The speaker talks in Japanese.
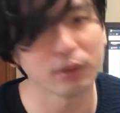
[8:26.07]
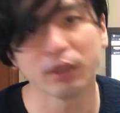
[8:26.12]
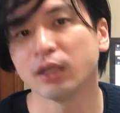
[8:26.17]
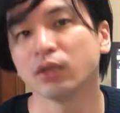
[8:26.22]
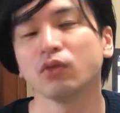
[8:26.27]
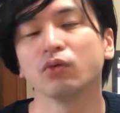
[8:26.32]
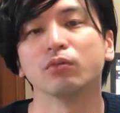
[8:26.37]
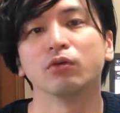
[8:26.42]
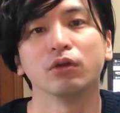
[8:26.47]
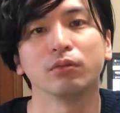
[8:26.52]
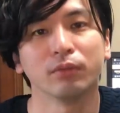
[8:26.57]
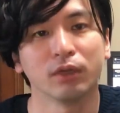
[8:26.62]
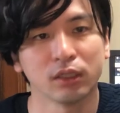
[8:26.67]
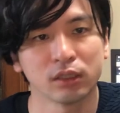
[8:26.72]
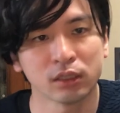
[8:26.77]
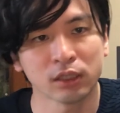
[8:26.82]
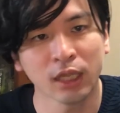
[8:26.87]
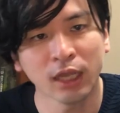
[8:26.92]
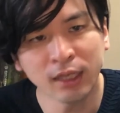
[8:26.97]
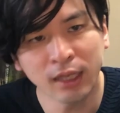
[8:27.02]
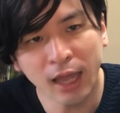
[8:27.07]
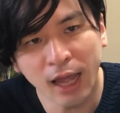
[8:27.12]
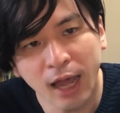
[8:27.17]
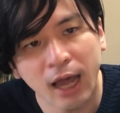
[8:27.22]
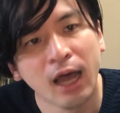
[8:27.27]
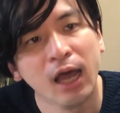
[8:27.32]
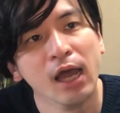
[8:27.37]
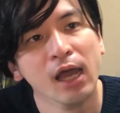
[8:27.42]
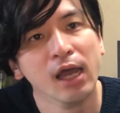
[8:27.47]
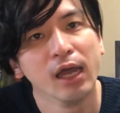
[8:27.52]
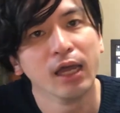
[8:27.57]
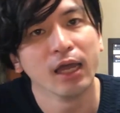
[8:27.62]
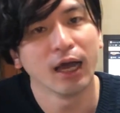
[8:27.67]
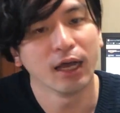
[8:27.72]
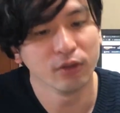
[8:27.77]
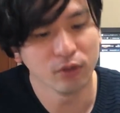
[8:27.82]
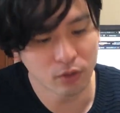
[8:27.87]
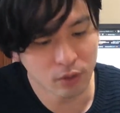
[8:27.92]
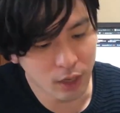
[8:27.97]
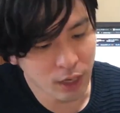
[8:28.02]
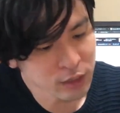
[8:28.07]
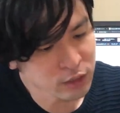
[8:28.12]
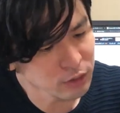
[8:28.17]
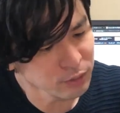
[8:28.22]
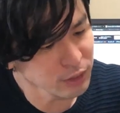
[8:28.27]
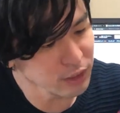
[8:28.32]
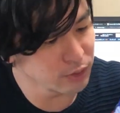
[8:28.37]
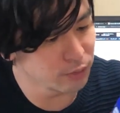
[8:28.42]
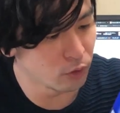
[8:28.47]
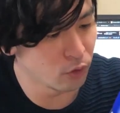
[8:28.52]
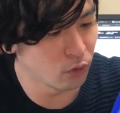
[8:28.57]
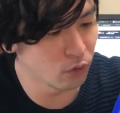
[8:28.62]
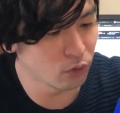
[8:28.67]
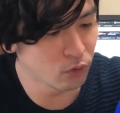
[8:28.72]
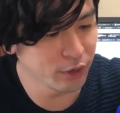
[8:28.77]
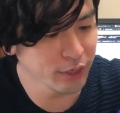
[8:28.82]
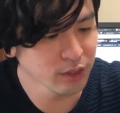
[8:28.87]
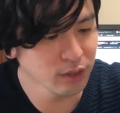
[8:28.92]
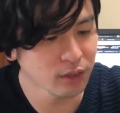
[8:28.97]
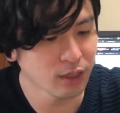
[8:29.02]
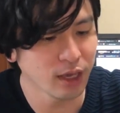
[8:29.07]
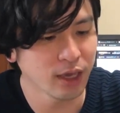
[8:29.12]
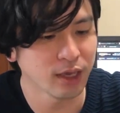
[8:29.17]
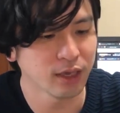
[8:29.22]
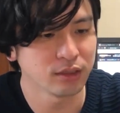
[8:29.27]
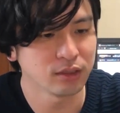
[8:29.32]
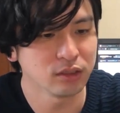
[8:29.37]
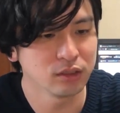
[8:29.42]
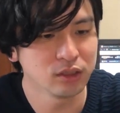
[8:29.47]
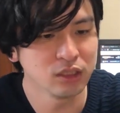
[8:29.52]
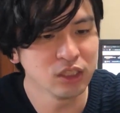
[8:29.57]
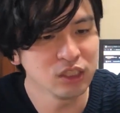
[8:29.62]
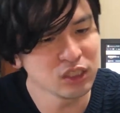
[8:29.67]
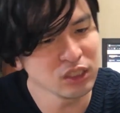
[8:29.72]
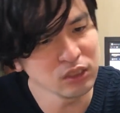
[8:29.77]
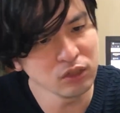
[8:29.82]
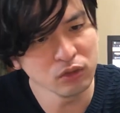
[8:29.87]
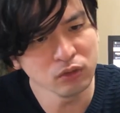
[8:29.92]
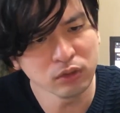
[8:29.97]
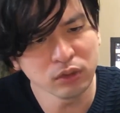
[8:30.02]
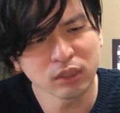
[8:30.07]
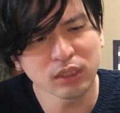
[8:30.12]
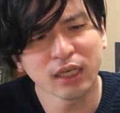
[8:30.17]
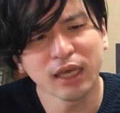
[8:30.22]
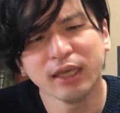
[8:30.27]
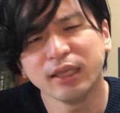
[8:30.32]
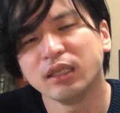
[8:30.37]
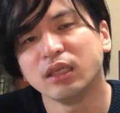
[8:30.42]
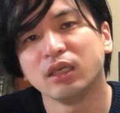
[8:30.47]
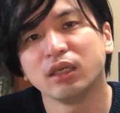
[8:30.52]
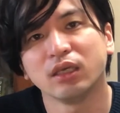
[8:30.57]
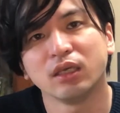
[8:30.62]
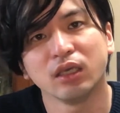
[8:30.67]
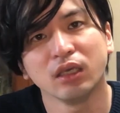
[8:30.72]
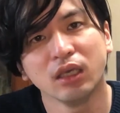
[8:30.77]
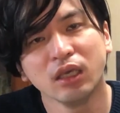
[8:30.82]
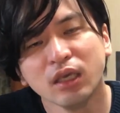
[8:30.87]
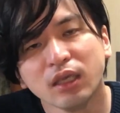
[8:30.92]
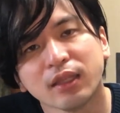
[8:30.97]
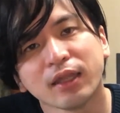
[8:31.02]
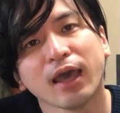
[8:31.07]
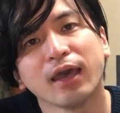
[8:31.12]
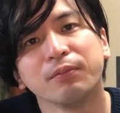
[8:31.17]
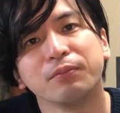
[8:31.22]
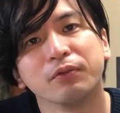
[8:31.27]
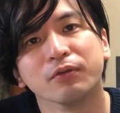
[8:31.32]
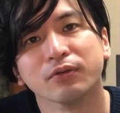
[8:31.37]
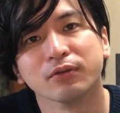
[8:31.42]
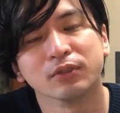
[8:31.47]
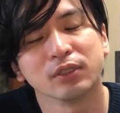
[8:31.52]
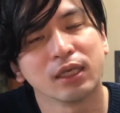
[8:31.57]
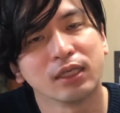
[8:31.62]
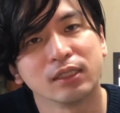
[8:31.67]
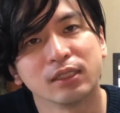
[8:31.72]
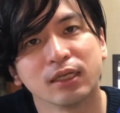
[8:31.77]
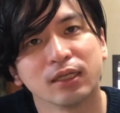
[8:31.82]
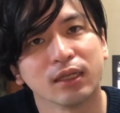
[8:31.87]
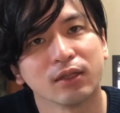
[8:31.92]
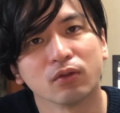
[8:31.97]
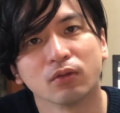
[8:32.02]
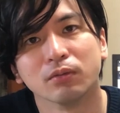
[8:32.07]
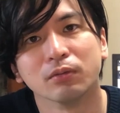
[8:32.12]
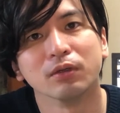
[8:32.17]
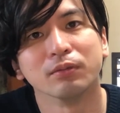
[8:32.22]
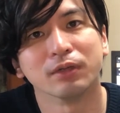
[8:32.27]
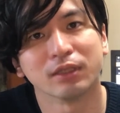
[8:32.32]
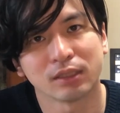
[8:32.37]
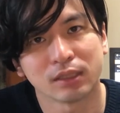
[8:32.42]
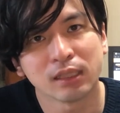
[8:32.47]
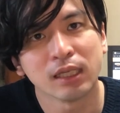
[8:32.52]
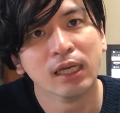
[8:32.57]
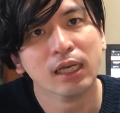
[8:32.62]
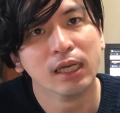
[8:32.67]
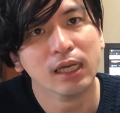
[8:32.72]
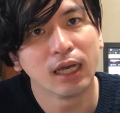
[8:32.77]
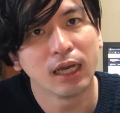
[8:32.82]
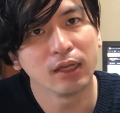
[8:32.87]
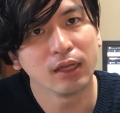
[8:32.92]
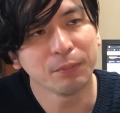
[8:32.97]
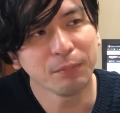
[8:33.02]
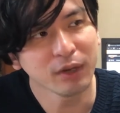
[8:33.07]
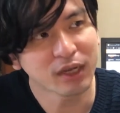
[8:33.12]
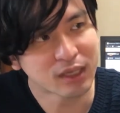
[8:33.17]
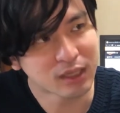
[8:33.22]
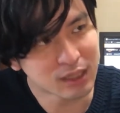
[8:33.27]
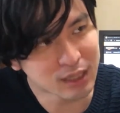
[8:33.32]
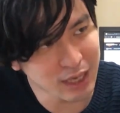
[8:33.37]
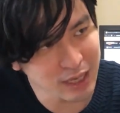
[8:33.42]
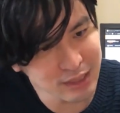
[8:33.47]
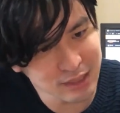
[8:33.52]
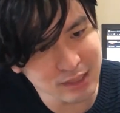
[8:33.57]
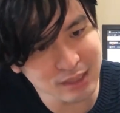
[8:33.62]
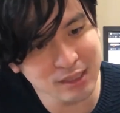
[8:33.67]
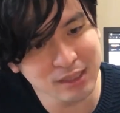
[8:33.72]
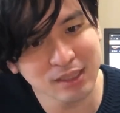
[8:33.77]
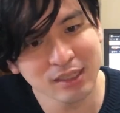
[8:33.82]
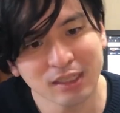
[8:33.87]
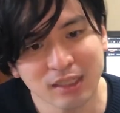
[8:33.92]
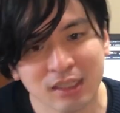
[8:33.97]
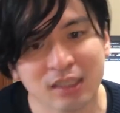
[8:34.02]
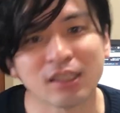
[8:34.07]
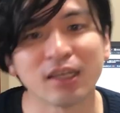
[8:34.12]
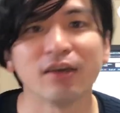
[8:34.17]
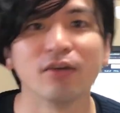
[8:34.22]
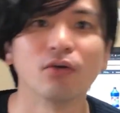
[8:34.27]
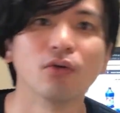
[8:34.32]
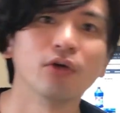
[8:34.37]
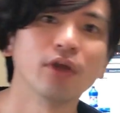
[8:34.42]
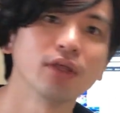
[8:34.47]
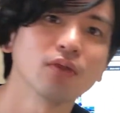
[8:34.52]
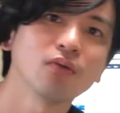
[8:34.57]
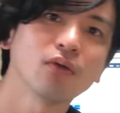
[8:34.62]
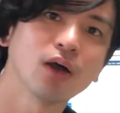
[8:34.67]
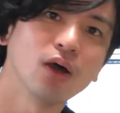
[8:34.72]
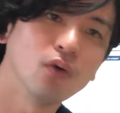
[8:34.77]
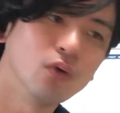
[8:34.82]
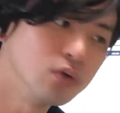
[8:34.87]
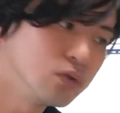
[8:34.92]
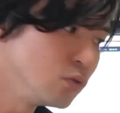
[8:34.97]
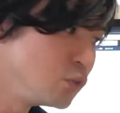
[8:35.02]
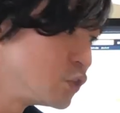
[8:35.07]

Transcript: めだと思います。ただ、あの、あくまでもこれって日常使いにいいタイプの洗剤だと思います。あのやっぱりがっつりした汚れとかを落